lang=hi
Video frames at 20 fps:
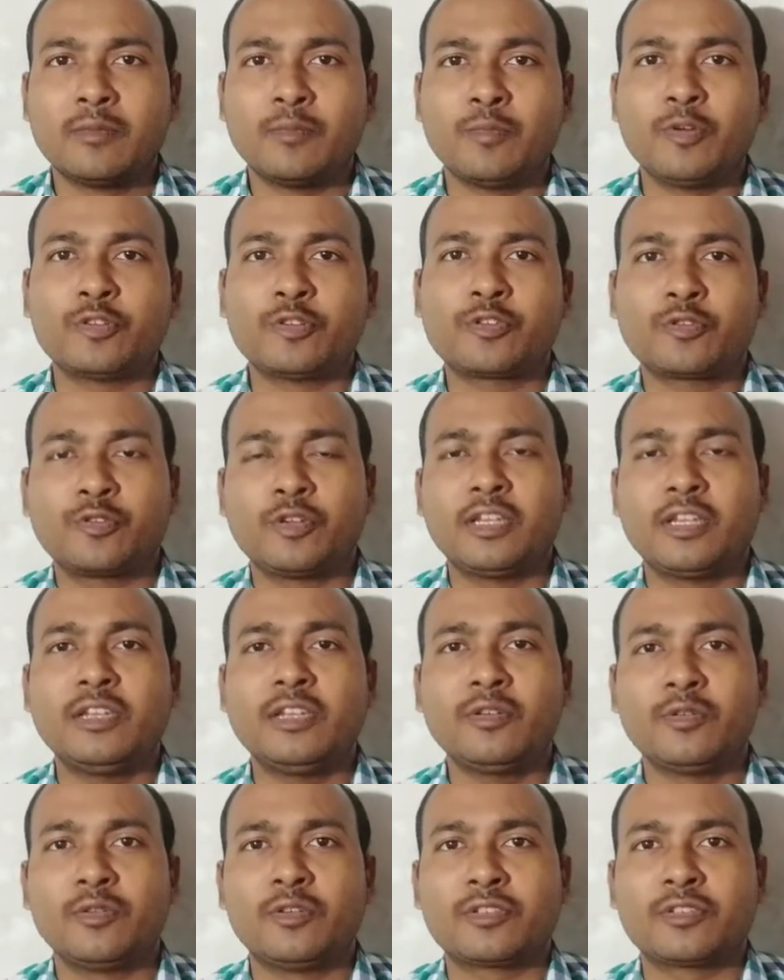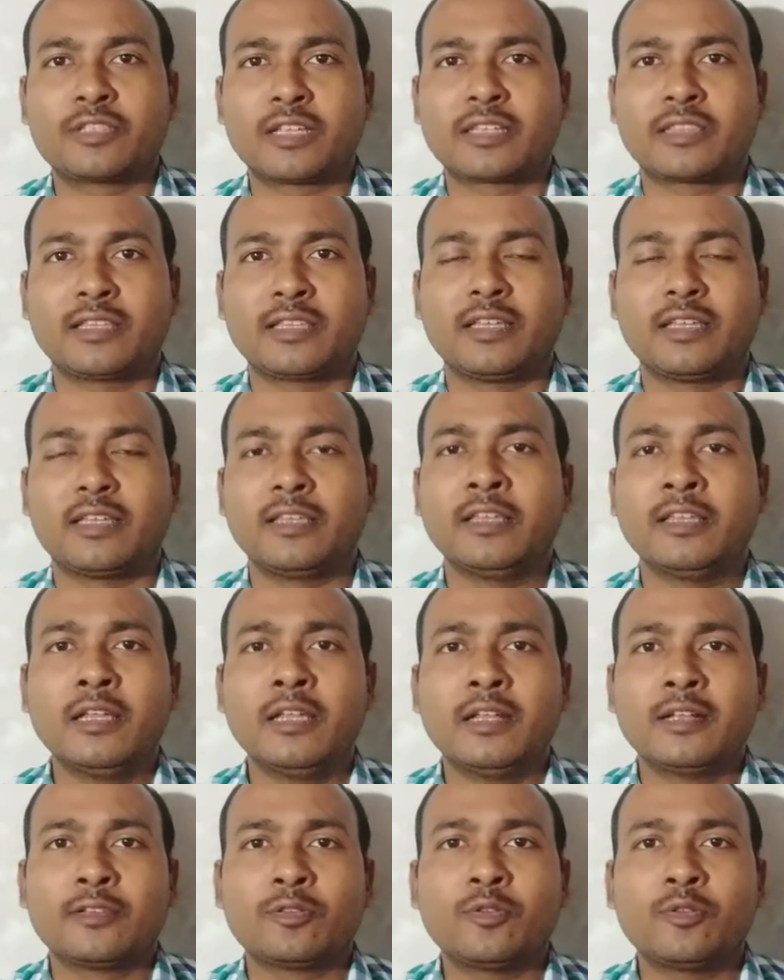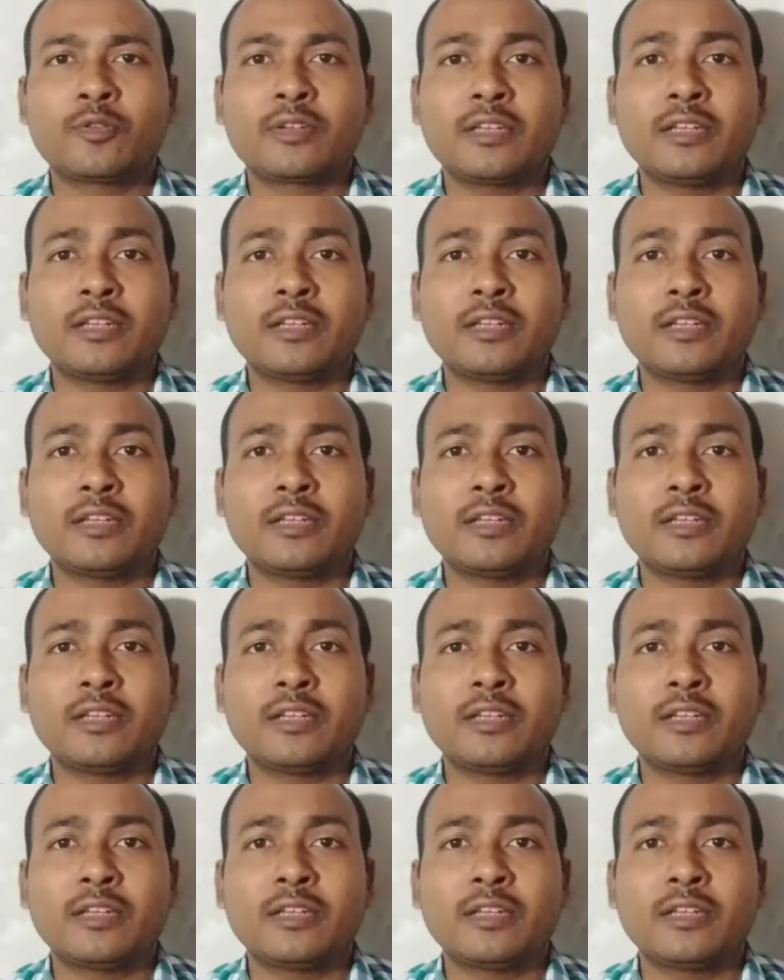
वो चोरी हो सकते हैं तो